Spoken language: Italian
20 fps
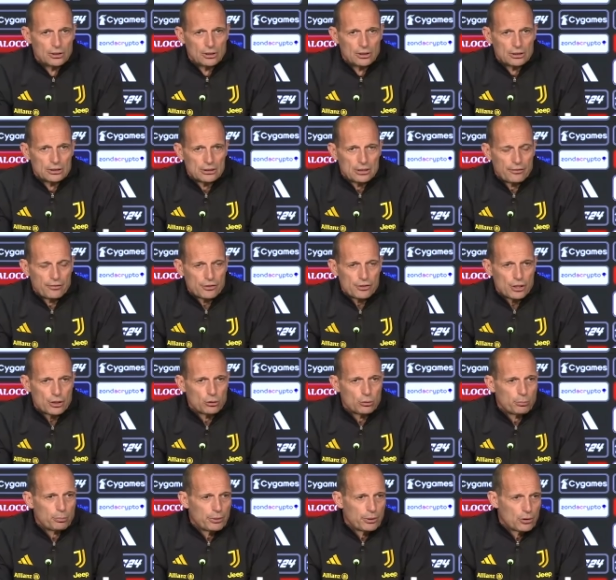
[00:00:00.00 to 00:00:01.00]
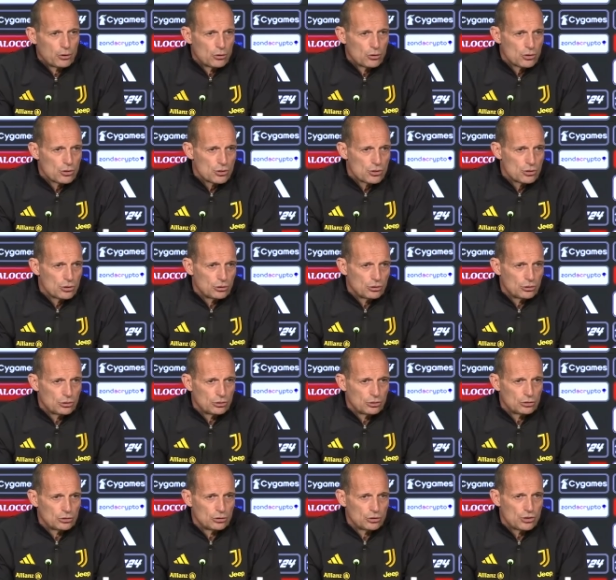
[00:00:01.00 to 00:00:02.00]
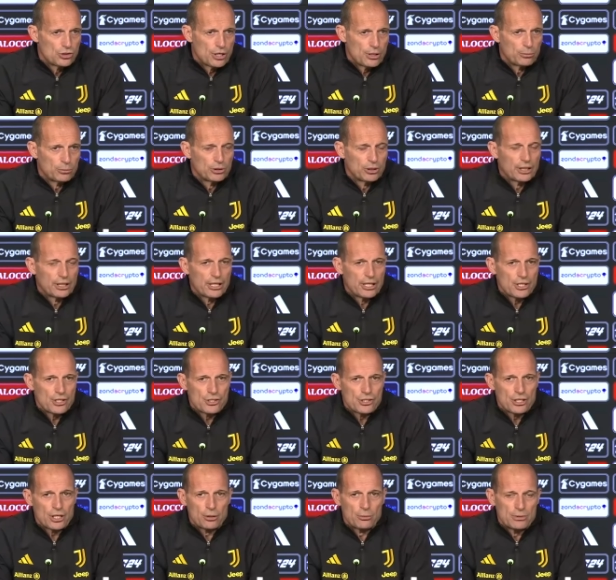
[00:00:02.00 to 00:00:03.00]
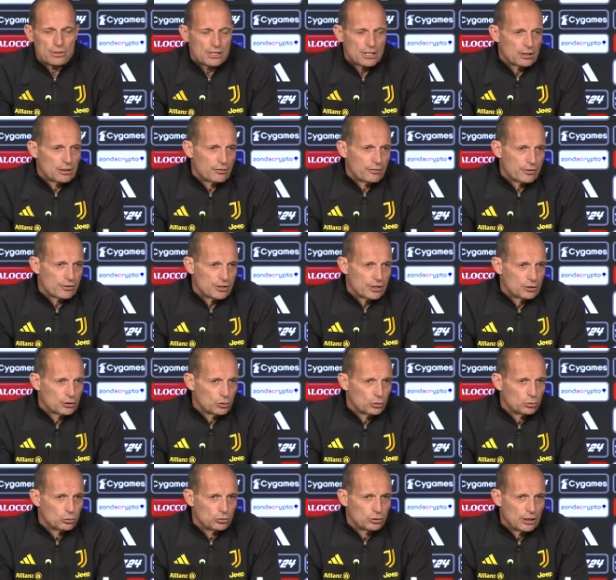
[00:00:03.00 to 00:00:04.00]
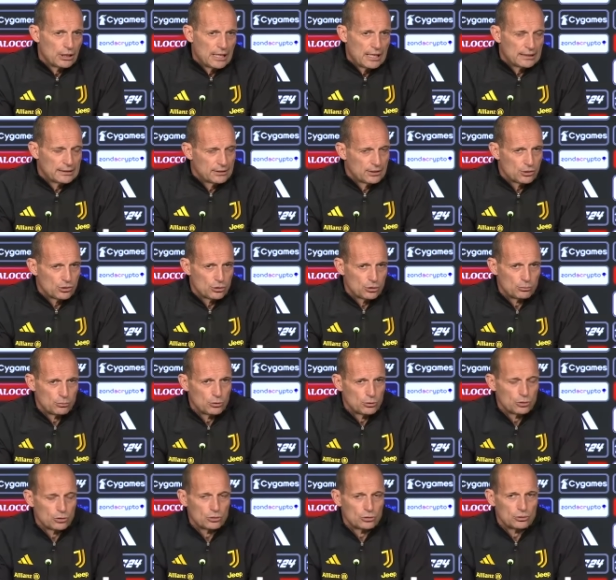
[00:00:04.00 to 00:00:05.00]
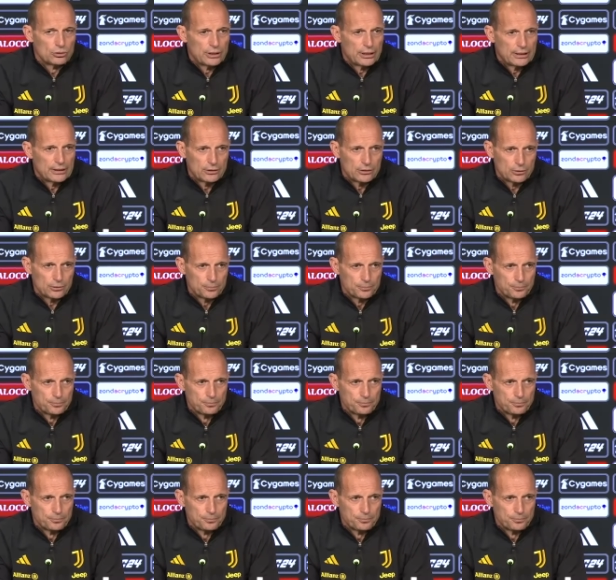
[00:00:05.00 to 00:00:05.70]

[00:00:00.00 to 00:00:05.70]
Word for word: sta facendo un percorso diciamo, di crescita come stanno facendo tutti gli altri, sono molto contento.